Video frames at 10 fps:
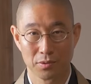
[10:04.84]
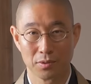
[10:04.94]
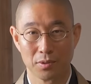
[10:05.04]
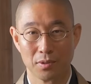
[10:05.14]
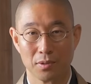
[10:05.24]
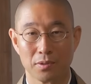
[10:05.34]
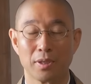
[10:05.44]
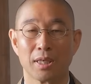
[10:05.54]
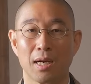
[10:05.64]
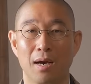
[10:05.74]
つそ
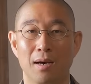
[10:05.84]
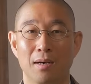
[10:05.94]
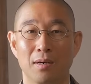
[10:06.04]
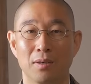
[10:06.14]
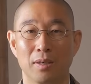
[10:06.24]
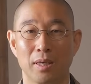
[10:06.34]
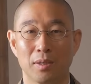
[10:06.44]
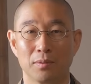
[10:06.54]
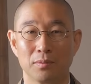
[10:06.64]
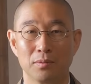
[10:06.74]
れから、
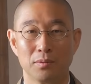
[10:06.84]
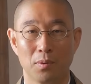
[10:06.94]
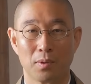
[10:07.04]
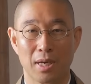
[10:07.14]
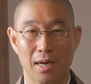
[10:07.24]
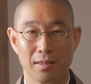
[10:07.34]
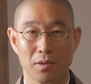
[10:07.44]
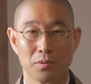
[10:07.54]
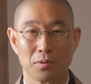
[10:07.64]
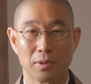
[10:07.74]
えー、運動
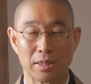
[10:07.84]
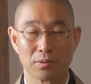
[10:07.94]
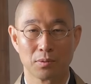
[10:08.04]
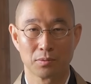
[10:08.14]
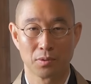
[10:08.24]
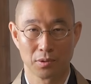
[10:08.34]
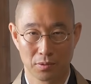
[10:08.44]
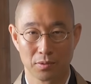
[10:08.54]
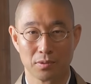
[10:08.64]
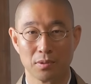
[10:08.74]
体を動かすこと
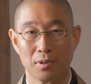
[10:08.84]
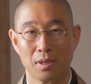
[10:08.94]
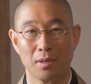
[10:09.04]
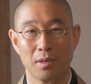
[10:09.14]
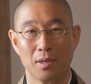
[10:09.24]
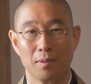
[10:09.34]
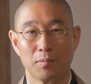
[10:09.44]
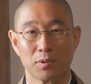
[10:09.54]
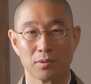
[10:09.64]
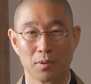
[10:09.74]
一つ
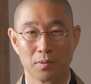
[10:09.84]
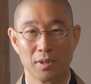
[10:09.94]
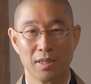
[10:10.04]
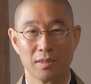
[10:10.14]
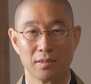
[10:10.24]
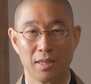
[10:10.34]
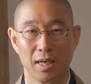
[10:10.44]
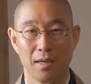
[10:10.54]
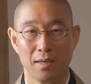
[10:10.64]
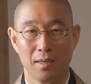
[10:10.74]
もうそこにです
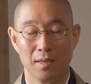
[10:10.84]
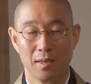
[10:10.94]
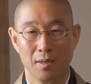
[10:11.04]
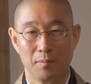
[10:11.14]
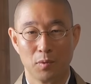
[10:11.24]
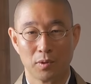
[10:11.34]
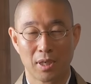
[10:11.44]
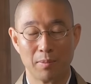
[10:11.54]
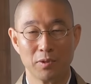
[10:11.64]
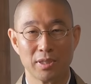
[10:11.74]
ねもう
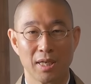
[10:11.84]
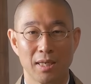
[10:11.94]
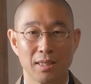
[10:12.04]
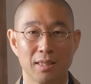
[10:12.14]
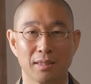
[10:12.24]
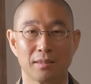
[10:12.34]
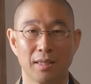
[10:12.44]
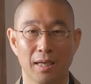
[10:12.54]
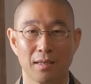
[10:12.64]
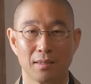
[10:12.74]
がむしゃらになっ
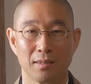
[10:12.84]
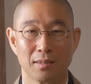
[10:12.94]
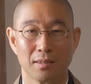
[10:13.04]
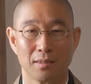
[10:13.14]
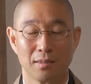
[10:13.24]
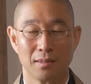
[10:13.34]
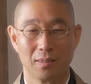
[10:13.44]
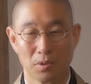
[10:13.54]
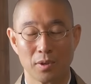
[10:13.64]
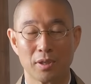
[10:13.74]
て
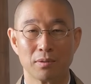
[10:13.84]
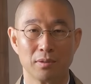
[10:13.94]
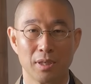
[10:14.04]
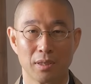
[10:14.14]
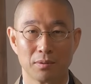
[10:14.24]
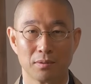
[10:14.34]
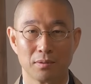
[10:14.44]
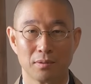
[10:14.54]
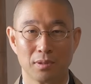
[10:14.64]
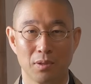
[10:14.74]
取り組んでいくっ
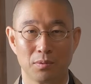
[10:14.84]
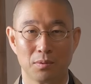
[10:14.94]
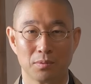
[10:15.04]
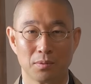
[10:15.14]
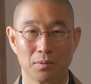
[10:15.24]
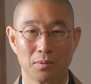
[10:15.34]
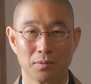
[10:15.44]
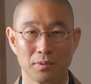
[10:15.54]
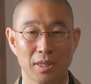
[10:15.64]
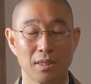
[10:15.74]
ていうことを
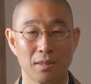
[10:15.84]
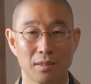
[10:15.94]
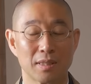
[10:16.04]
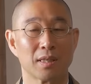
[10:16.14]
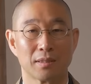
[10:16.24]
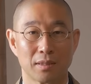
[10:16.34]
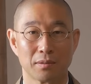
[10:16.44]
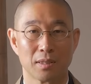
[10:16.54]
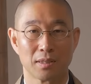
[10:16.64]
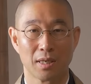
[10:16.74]
ぜひなさって
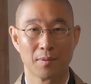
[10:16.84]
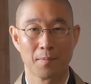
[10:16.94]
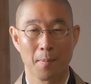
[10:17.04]
ください